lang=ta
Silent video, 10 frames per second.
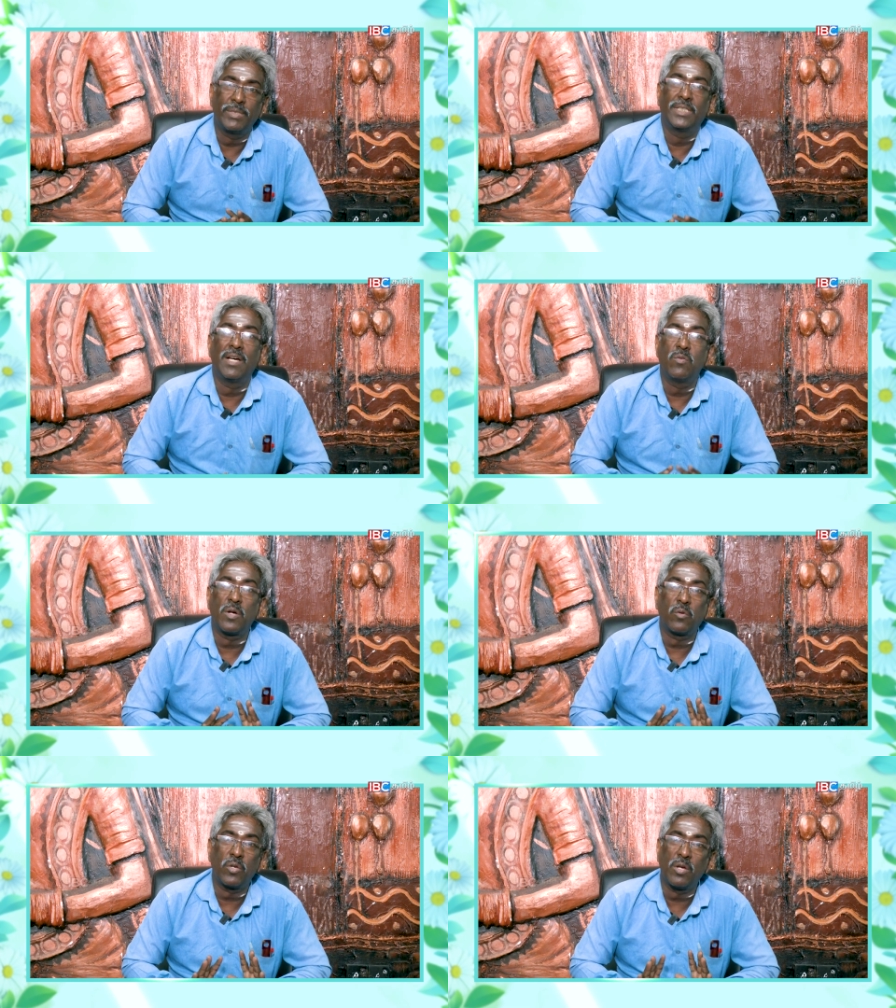இதுதான்
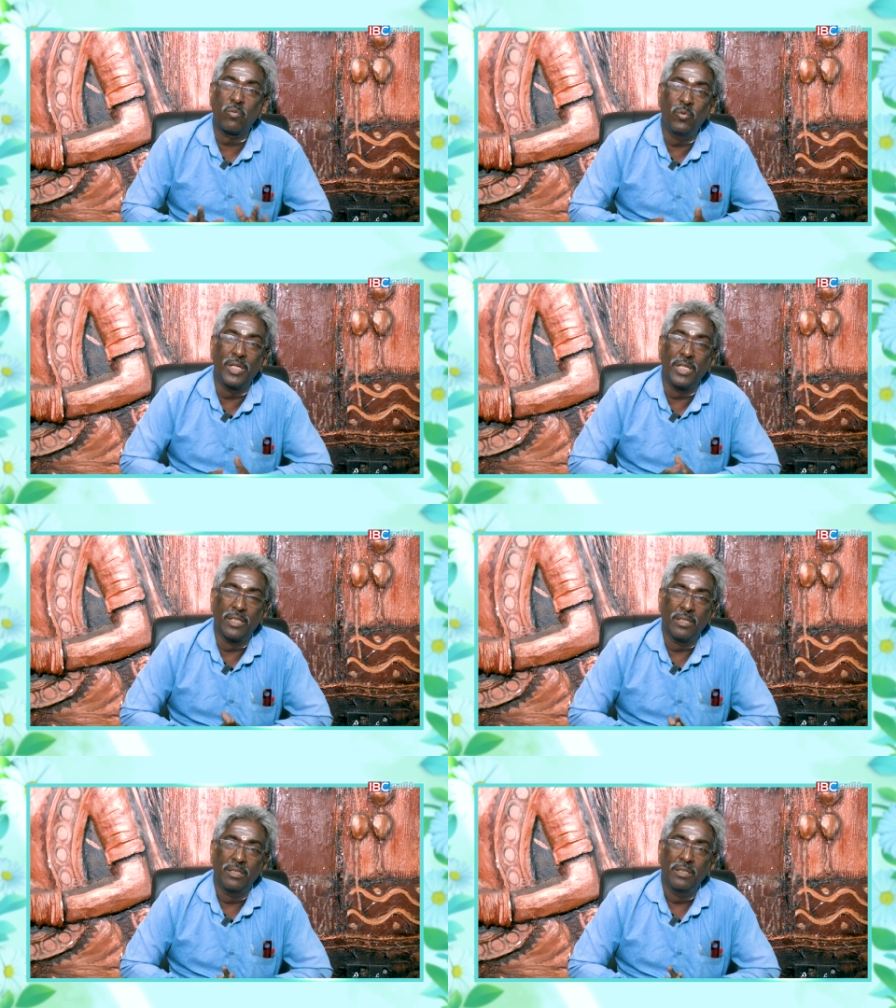உனக்குரிய கூலி
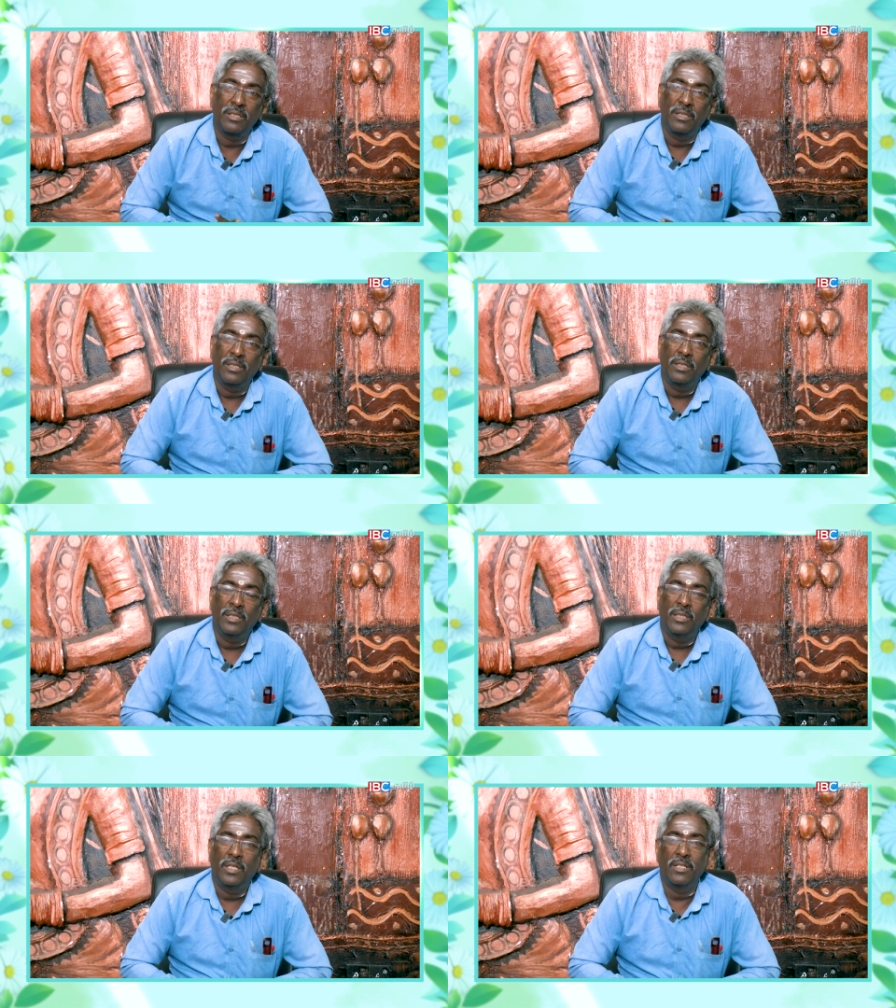
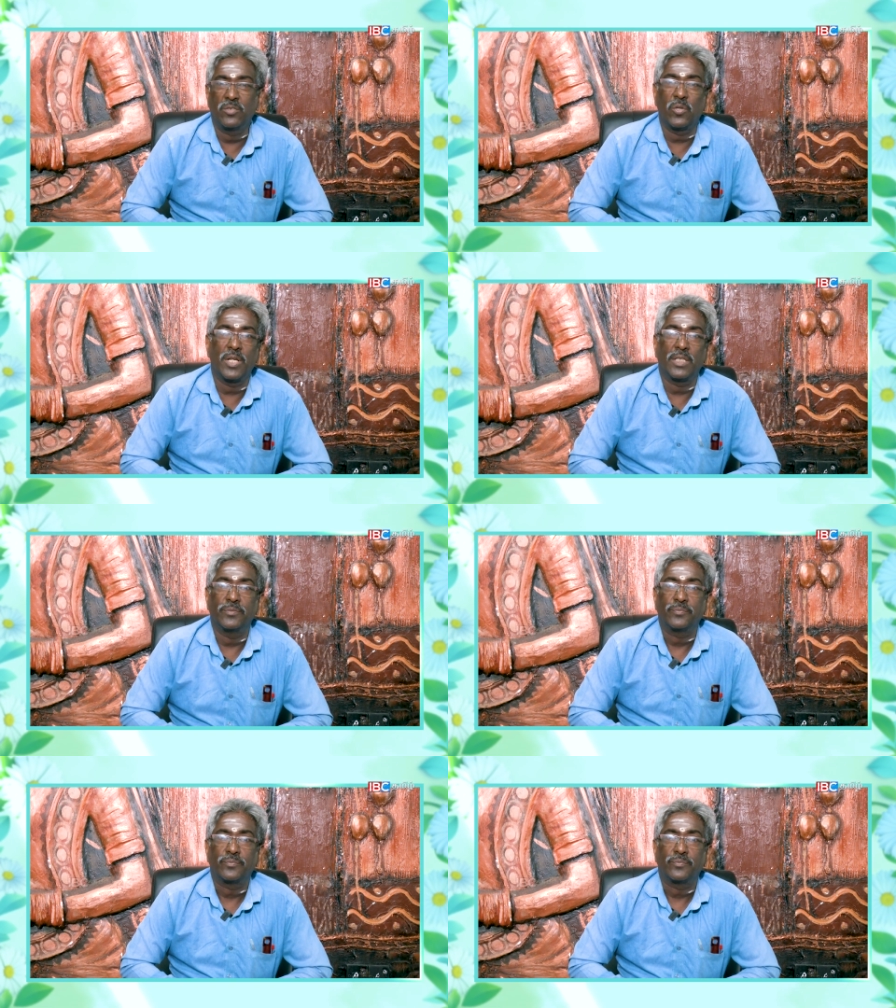என்று சொன்னது